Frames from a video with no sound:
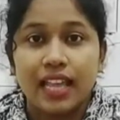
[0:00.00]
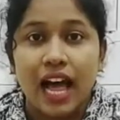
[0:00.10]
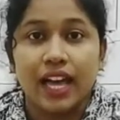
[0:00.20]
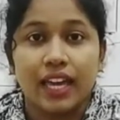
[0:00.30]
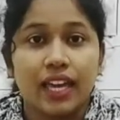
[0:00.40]

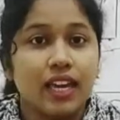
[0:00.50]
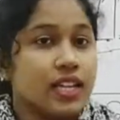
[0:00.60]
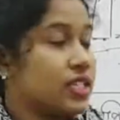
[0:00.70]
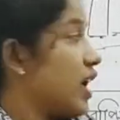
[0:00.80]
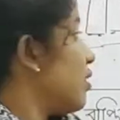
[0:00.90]
তাই
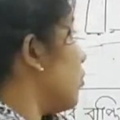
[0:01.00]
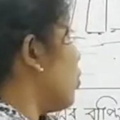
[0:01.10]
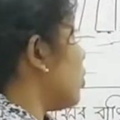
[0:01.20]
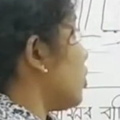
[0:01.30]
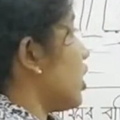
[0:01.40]
সেই
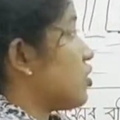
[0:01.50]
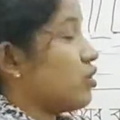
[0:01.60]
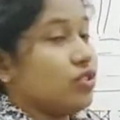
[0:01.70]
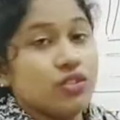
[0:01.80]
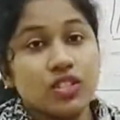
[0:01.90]
মুহূর্তের
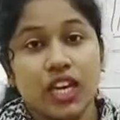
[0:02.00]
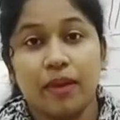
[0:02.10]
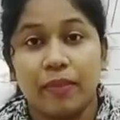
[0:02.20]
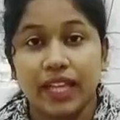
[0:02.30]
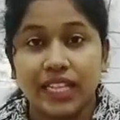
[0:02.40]
জন্য সে
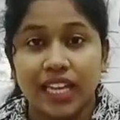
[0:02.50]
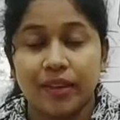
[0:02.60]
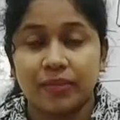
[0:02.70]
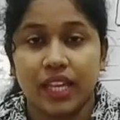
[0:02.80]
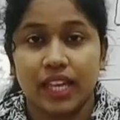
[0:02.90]

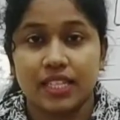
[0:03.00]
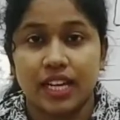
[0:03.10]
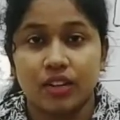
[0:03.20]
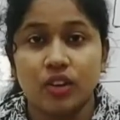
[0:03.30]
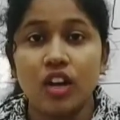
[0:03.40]
বেতলেহেম থেকে
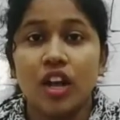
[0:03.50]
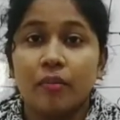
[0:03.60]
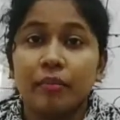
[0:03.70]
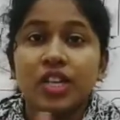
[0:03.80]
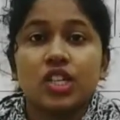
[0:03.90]
যেন
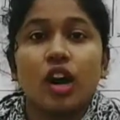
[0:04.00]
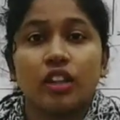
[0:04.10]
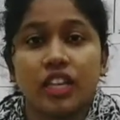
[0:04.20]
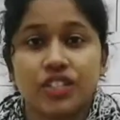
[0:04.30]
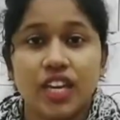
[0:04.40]
মিশর
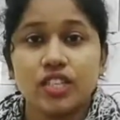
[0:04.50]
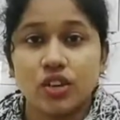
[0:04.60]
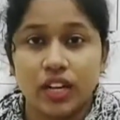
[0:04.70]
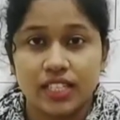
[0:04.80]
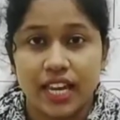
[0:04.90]
দেশে
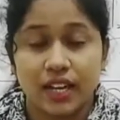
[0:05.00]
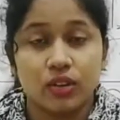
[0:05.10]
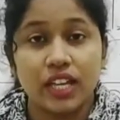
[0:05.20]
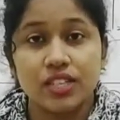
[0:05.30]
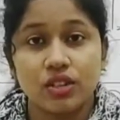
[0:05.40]
চলে যায়
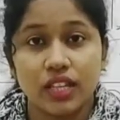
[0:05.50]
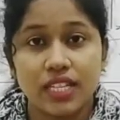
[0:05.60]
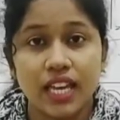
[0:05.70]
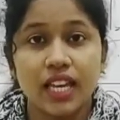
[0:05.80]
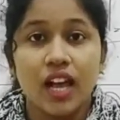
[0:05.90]
কোথায় চলে
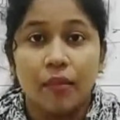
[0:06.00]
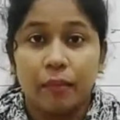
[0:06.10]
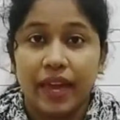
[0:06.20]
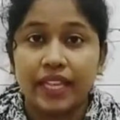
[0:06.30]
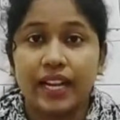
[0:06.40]
যায়
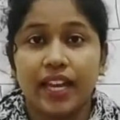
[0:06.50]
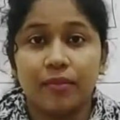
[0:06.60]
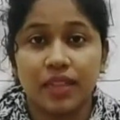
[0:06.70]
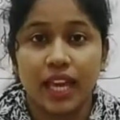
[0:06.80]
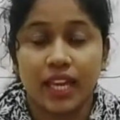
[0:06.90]

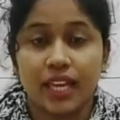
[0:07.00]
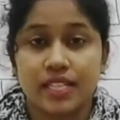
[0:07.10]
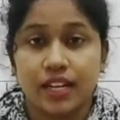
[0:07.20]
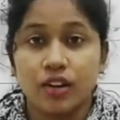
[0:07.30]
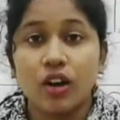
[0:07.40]
বেতলেহেম থেকে
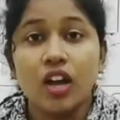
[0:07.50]
যেন